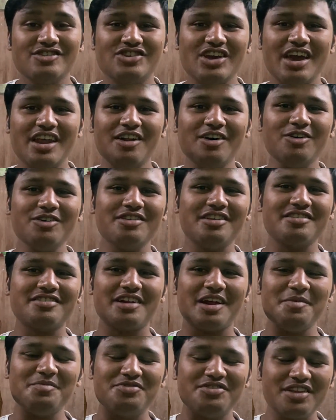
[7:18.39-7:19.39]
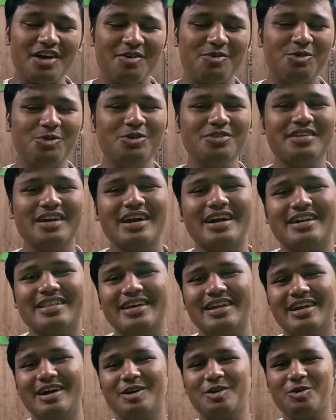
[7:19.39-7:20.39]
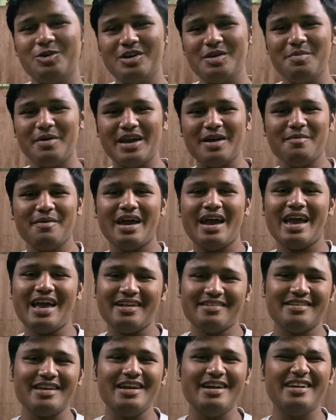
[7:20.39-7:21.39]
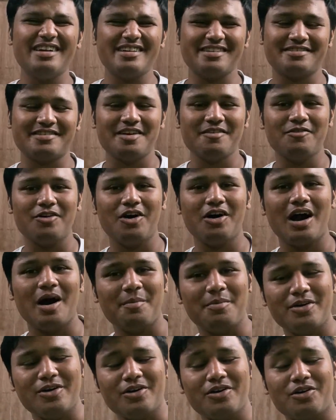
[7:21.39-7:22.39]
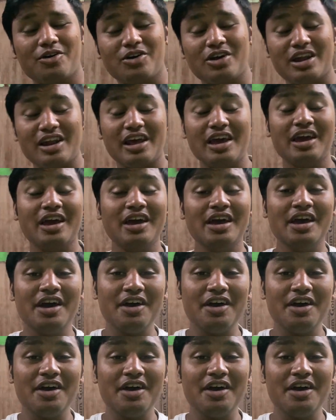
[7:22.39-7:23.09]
चैनल को सब्सक्राइब जरूर से कर देना क्योंकि भाई मैं ऐसे इंटरेस्टिंग व्लॉग आप लोगों के लिए